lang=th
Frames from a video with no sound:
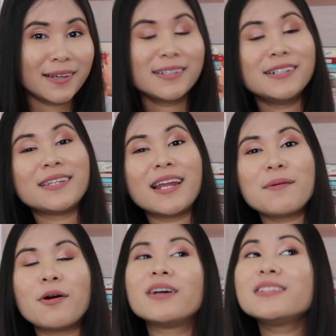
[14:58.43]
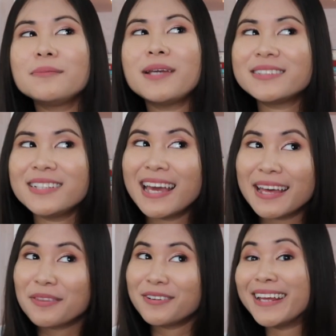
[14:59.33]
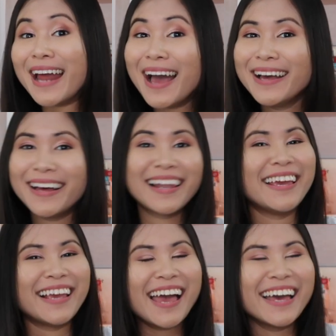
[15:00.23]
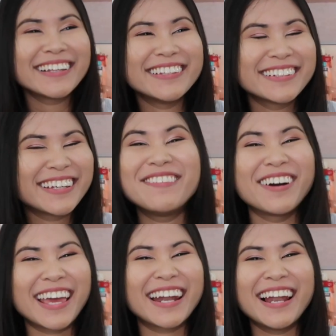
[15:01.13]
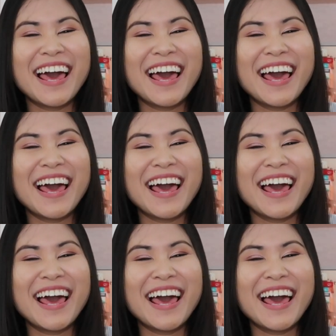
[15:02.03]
ก็คือติน่าก็บอกอ๋นมี CIN3 นะ อะไรเงี้ยเขาบอกแค่นั้น